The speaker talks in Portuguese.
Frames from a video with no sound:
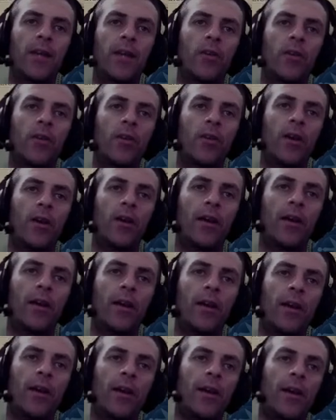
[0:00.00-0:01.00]
ó,
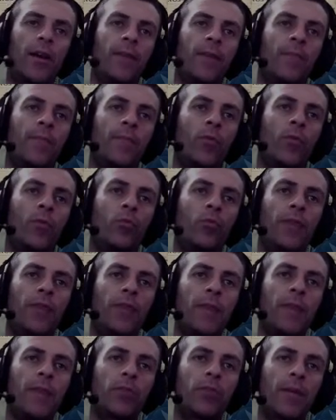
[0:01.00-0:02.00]
é, um
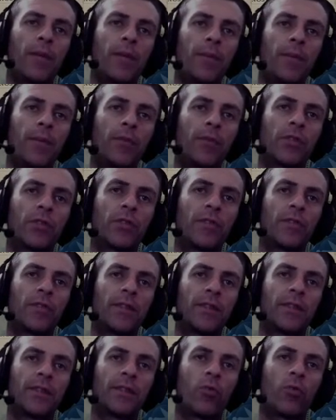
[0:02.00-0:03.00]
tempo também para você
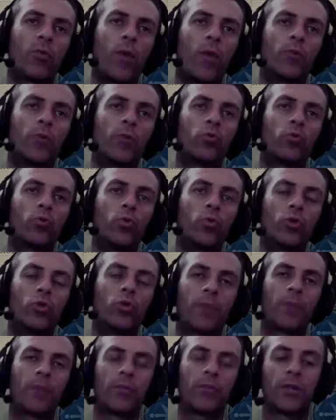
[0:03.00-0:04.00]
fazer. São quatro turnos
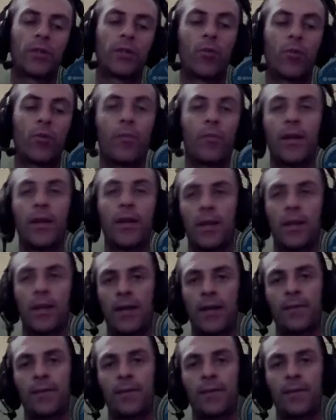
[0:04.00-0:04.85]
para você completar,